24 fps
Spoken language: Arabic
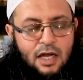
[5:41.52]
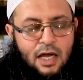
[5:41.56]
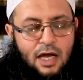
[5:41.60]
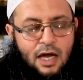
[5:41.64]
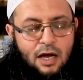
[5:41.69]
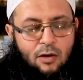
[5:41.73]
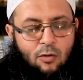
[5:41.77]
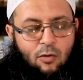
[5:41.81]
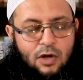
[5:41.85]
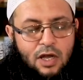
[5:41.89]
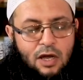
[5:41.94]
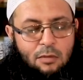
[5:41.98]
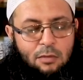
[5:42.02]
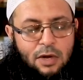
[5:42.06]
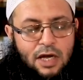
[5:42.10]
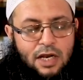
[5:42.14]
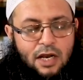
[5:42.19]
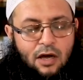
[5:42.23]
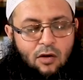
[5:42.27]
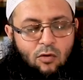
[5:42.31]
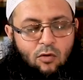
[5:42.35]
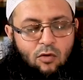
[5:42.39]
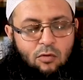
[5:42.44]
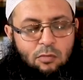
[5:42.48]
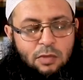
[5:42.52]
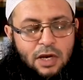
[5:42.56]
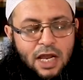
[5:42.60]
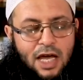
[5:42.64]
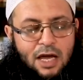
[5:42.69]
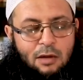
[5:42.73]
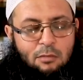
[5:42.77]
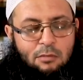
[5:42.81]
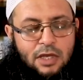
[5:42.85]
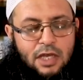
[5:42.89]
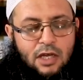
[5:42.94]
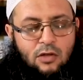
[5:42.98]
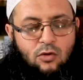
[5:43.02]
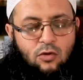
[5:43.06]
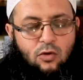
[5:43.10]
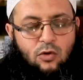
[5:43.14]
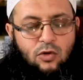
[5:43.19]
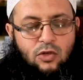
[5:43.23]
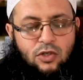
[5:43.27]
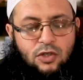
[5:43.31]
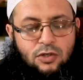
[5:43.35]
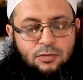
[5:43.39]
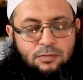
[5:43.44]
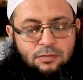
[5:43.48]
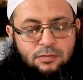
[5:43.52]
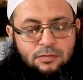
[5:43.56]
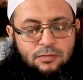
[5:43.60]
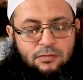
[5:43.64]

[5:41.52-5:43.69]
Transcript: أو كما نقول بالعامية دوش